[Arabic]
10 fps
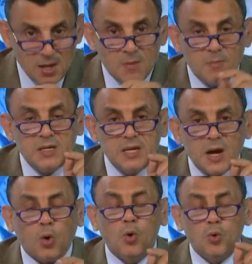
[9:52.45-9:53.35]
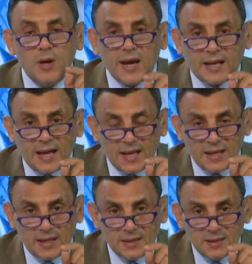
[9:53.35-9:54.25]
من يقول لك
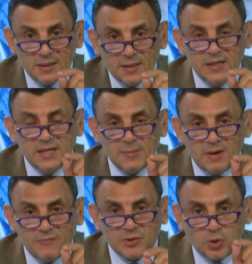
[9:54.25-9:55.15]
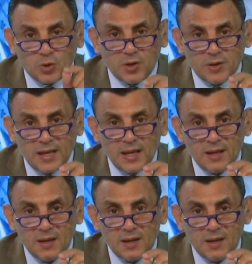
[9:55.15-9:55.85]
إن ما بيش كورونا